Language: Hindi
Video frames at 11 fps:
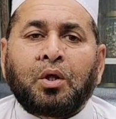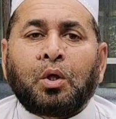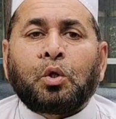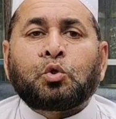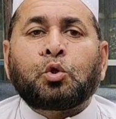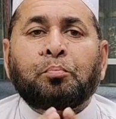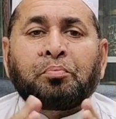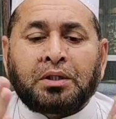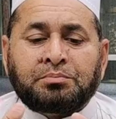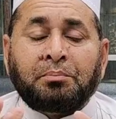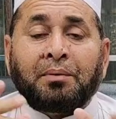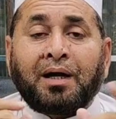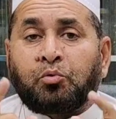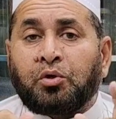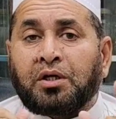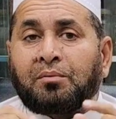तो फिर भी मैं
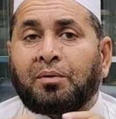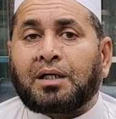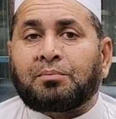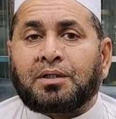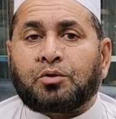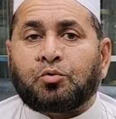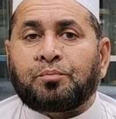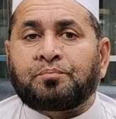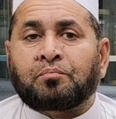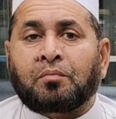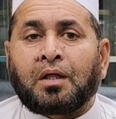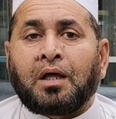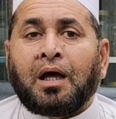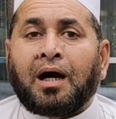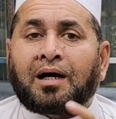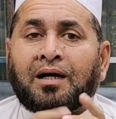आपको एक बात बता दूं
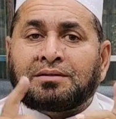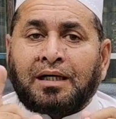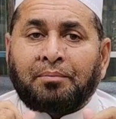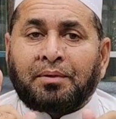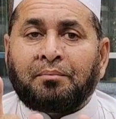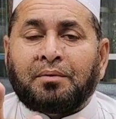अगर आपने